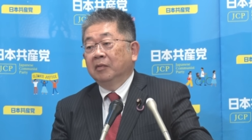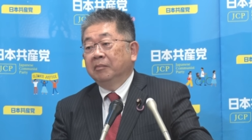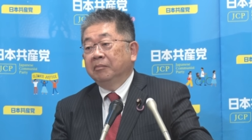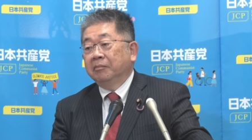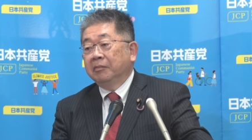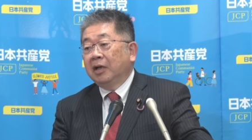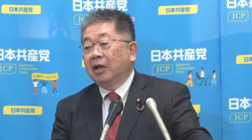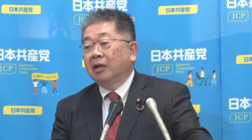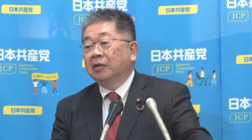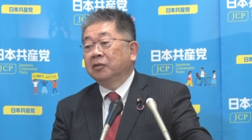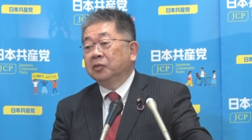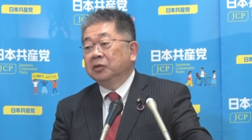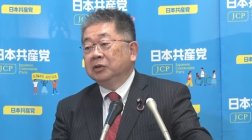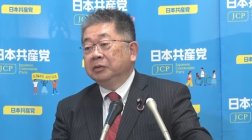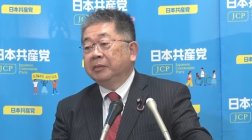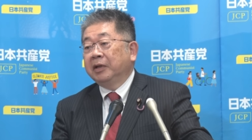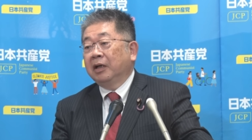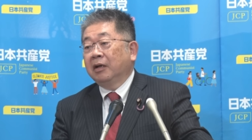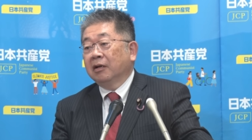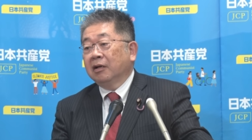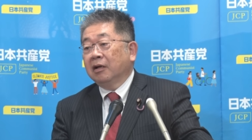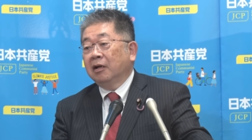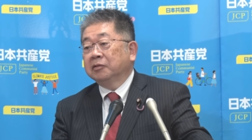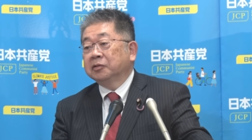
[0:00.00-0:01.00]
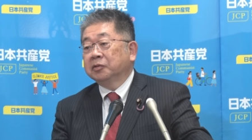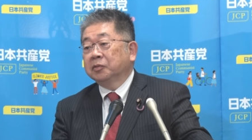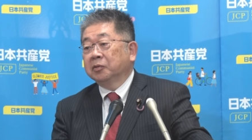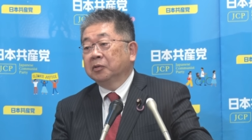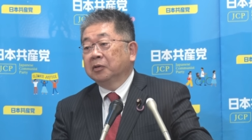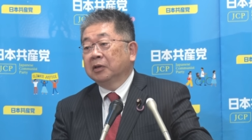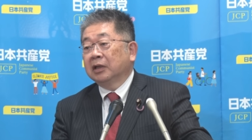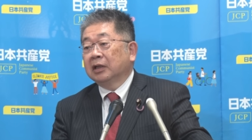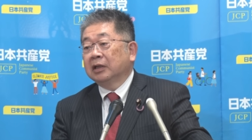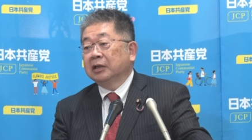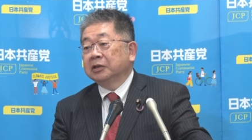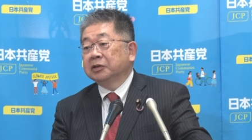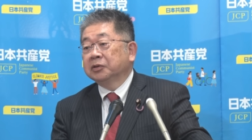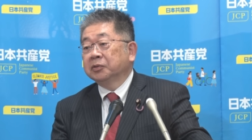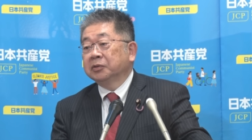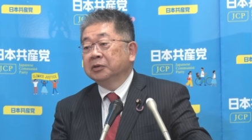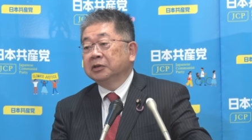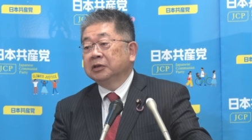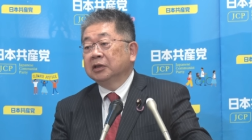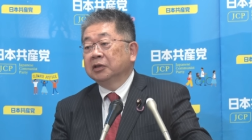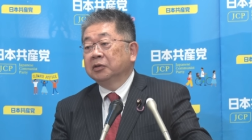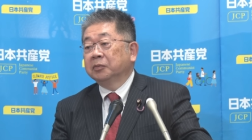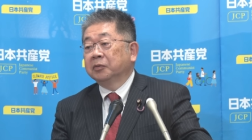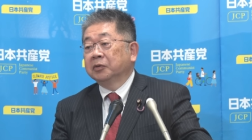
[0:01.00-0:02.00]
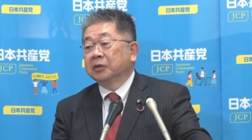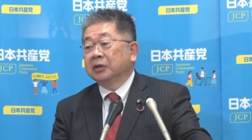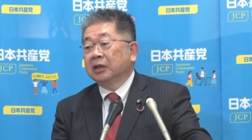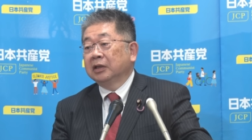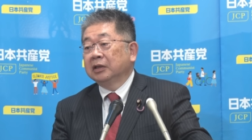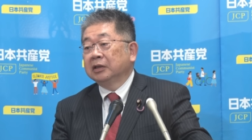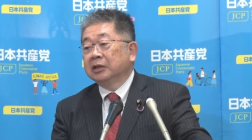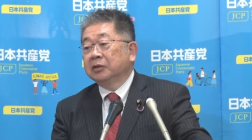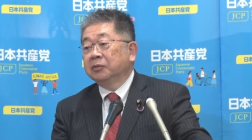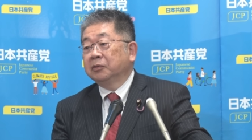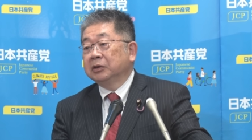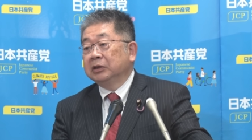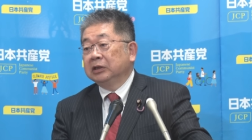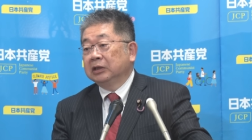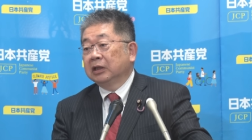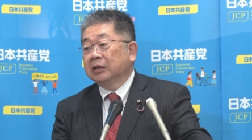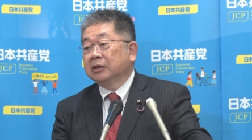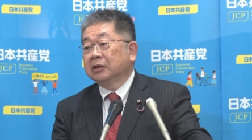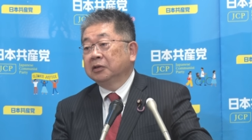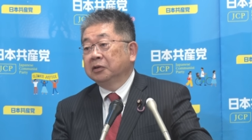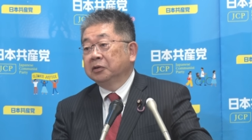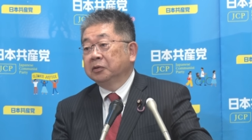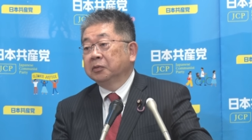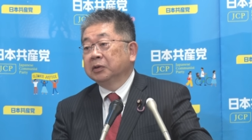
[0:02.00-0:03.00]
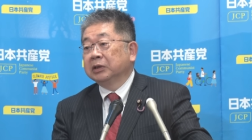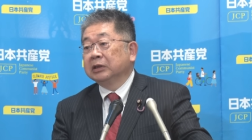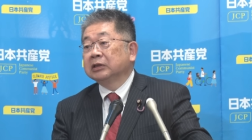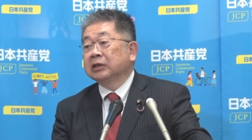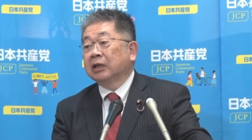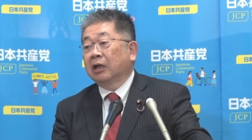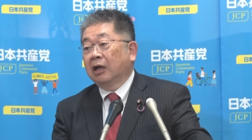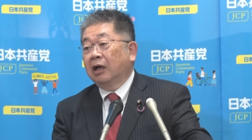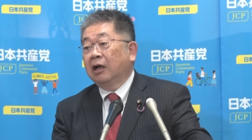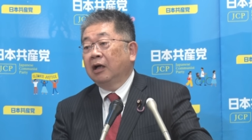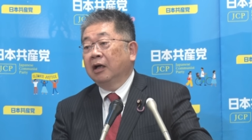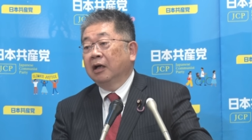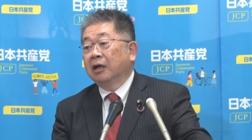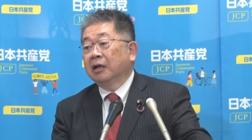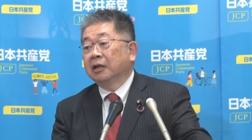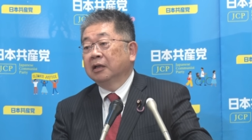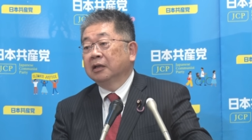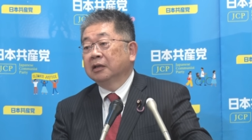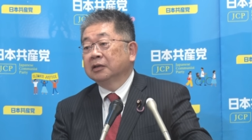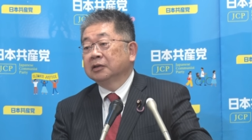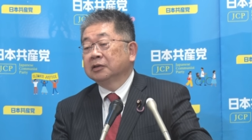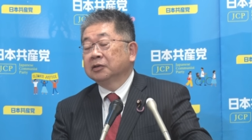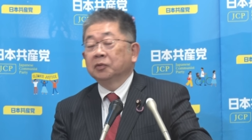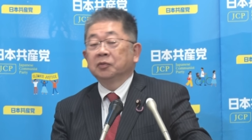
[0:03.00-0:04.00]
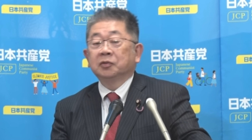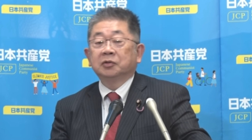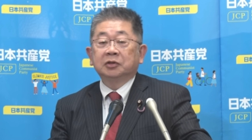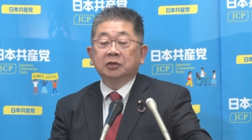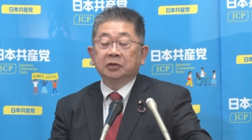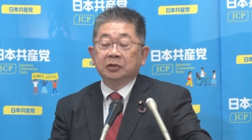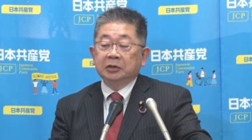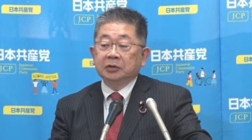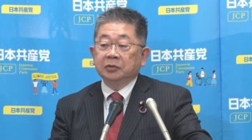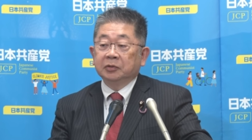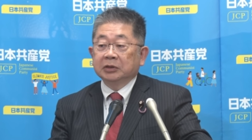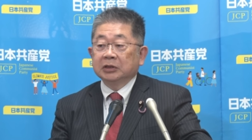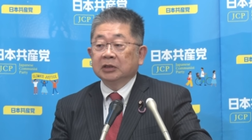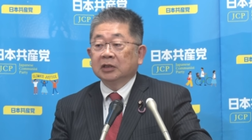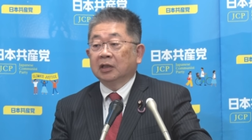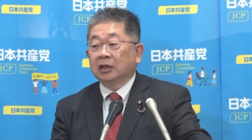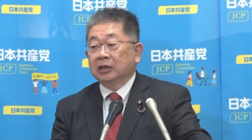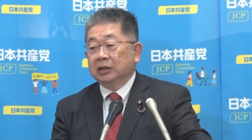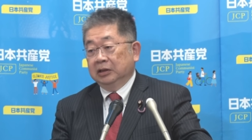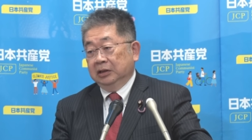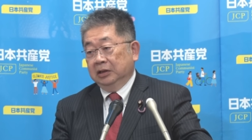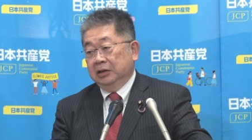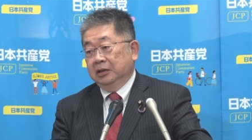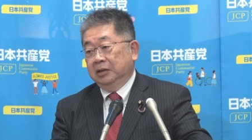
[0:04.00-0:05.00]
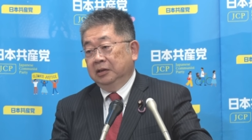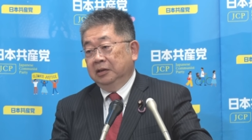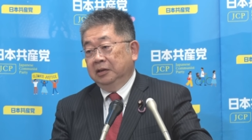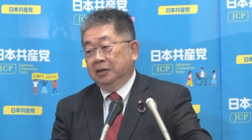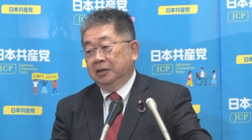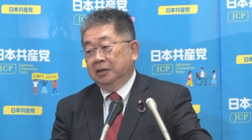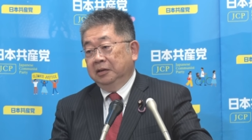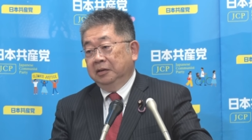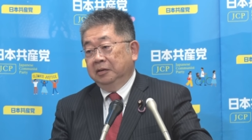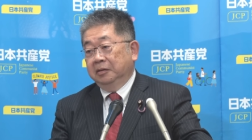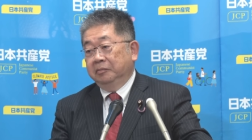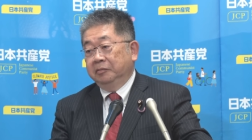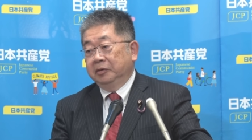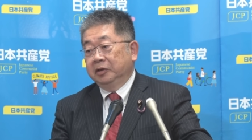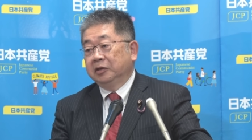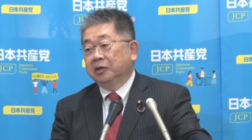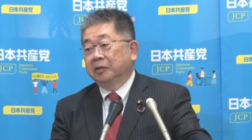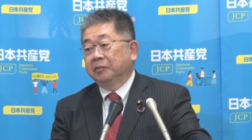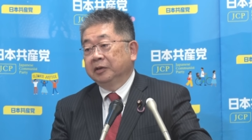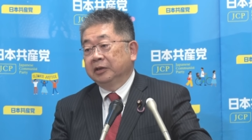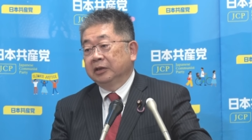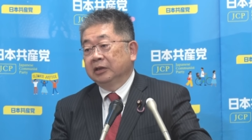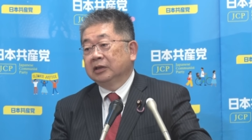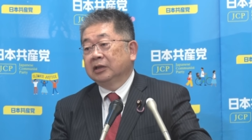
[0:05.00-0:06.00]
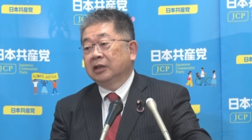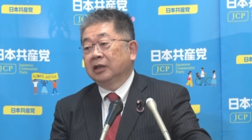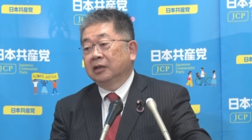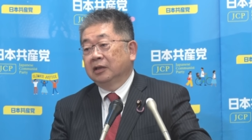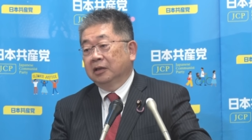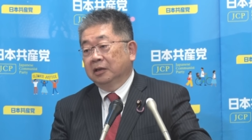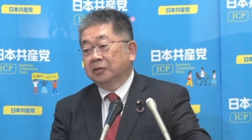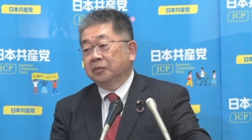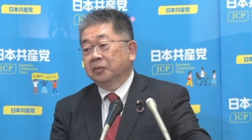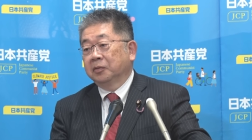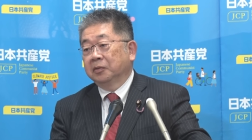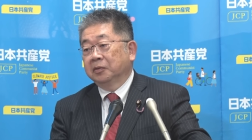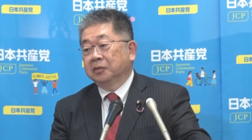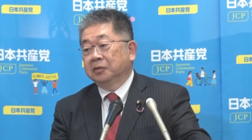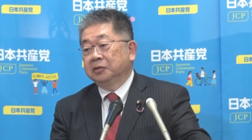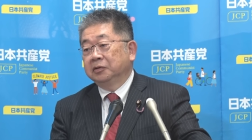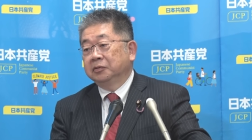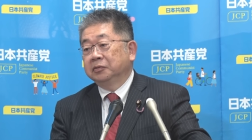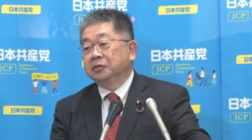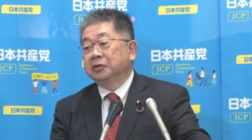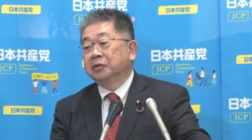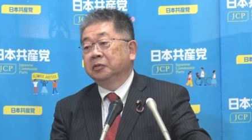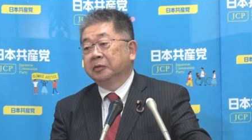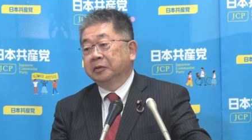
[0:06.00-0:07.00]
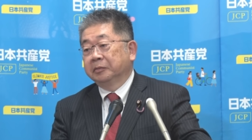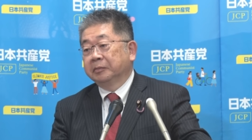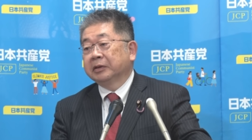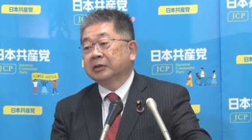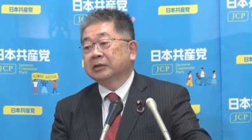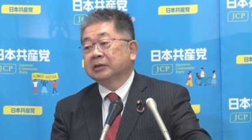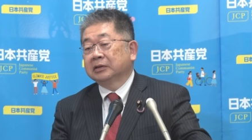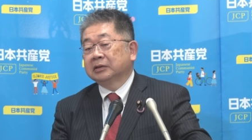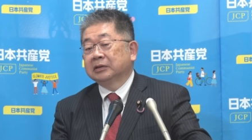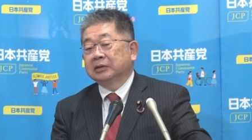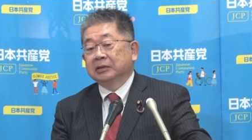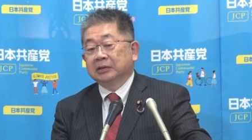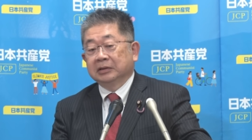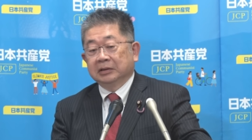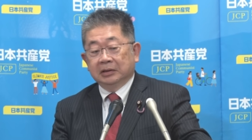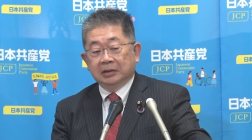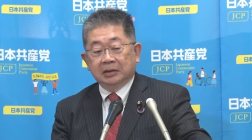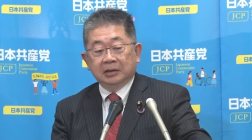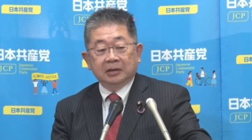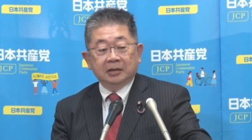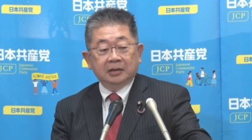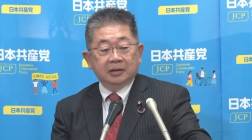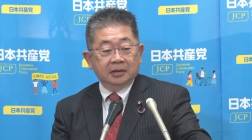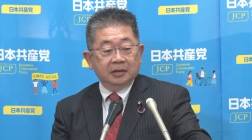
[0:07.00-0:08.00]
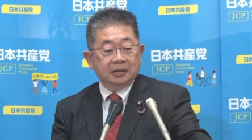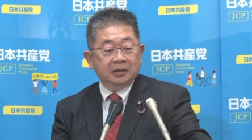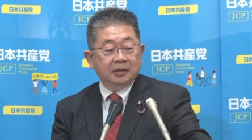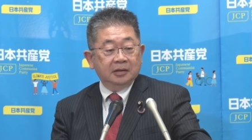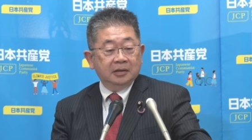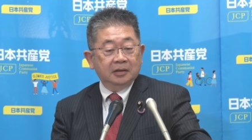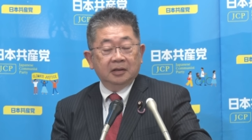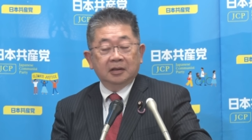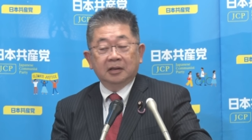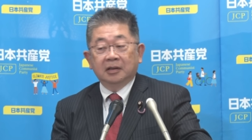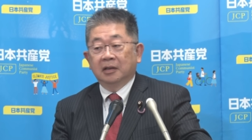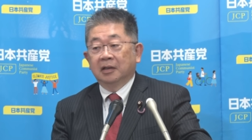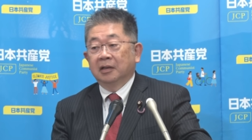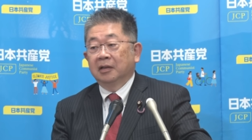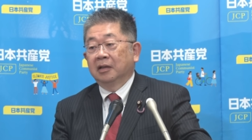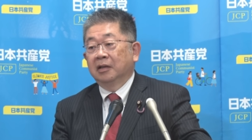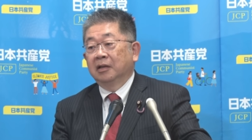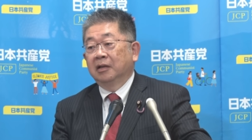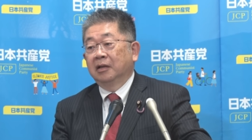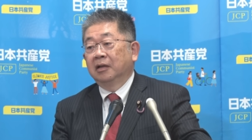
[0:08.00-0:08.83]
まあ、あの今、各党の中で消費税の問題、議論になっているようですから、その推移をしっかり見極めていきたいなというふうに思います。もう